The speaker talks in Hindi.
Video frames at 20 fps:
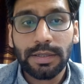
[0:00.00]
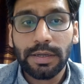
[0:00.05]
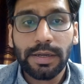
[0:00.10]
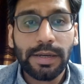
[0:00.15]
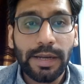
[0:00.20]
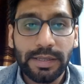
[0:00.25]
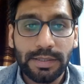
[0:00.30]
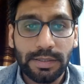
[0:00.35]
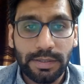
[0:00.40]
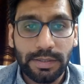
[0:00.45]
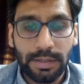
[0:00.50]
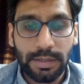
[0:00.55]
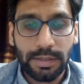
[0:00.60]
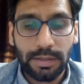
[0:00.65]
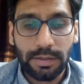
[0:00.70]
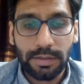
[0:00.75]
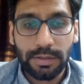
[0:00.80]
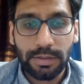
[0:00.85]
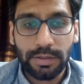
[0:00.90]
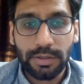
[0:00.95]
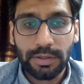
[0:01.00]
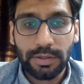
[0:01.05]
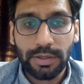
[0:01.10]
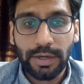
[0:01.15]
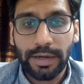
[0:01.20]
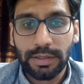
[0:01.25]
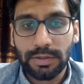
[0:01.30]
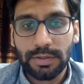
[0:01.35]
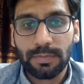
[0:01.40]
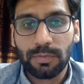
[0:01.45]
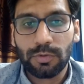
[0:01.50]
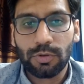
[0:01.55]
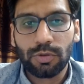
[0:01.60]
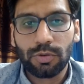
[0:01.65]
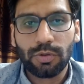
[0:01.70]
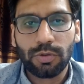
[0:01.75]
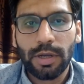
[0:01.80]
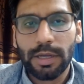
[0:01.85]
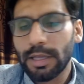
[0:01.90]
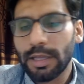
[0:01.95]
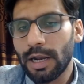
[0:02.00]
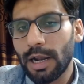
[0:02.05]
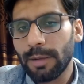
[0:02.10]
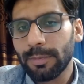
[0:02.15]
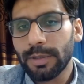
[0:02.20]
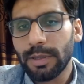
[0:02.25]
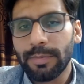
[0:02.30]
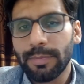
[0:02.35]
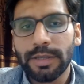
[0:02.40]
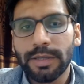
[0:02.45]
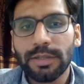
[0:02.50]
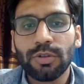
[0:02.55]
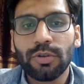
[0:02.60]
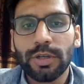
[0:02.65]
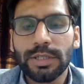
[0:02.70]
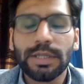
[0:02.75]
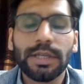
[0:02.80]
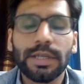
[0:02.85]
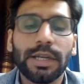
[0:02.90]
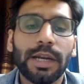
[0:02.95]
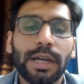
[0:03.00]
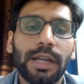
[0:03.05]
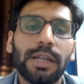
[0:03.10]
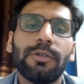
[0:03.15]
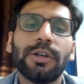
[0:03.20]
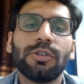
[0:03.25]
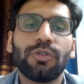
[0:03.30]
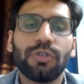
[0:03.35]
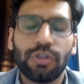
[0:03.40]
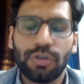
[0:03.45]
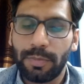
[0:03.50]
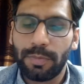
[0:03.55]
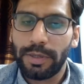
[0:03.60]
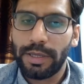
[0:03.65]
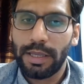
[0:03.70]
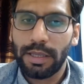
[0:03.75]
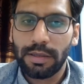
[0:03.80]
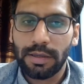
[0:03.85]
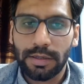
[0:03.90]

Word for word: टैक्स स्टेटस तो अगर आपके पास यूएस से रेलिवेंट कुछ भी